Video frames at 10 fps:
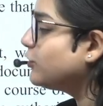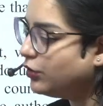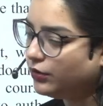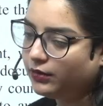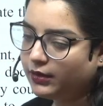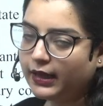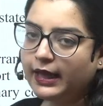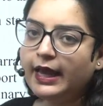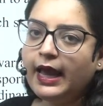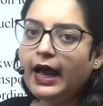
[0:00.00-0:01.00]
गुड
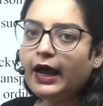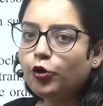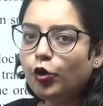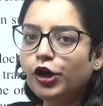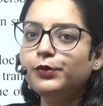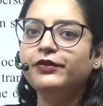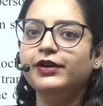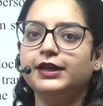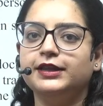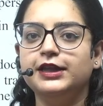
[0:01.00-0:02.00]
कोई भी
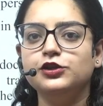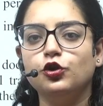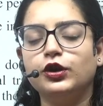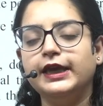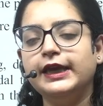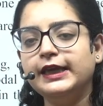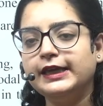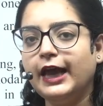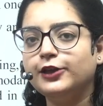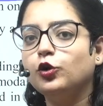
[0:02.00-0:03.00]
व्यक्ति जो कि
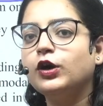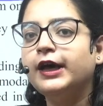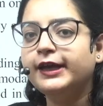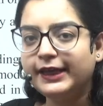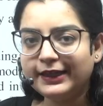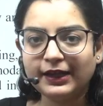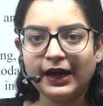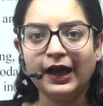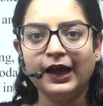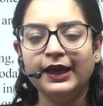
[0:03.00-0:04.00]
या तो खरीद
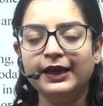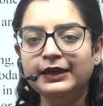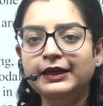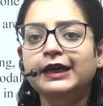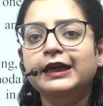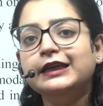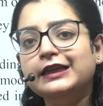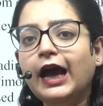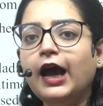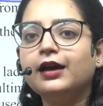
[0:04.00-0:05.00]
रहा है
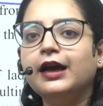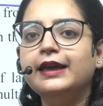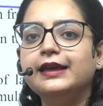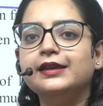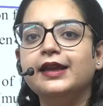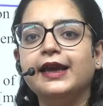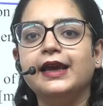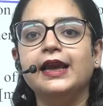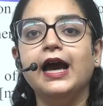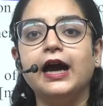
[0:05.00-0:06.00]
या खरीदने के
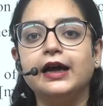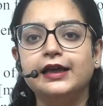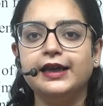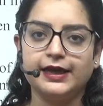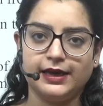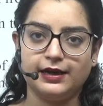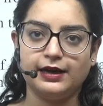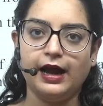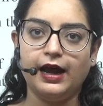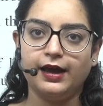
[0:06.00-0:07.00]
लिए अग्री कर
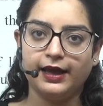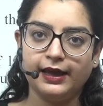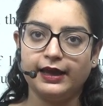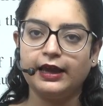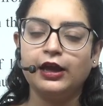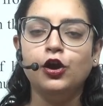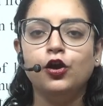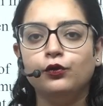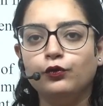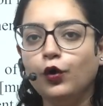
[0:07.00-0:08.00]
रहा है
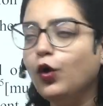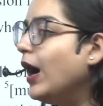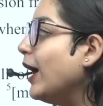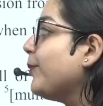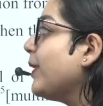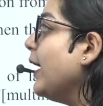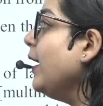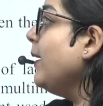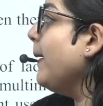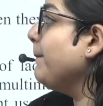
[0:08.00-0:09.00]
वो आपका
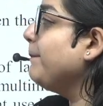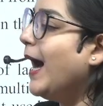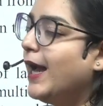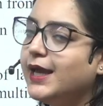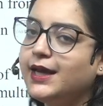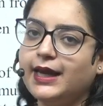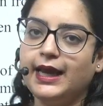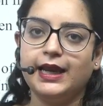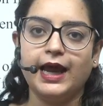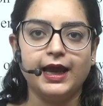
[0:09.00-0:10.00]
बायर
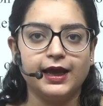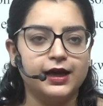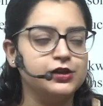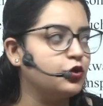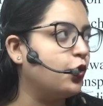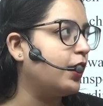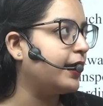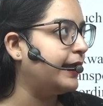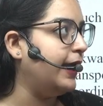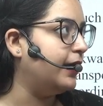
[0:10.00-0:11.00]
कहलाएगा सोगा
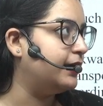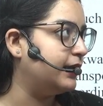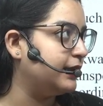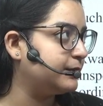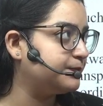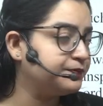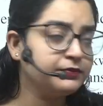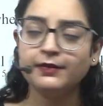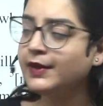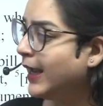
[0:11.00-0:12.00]
के अंडर
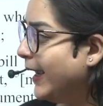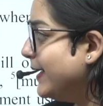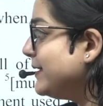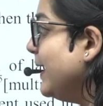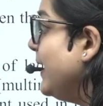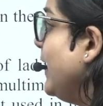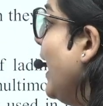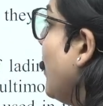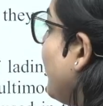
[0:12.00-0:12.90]
ऐसे ही आपके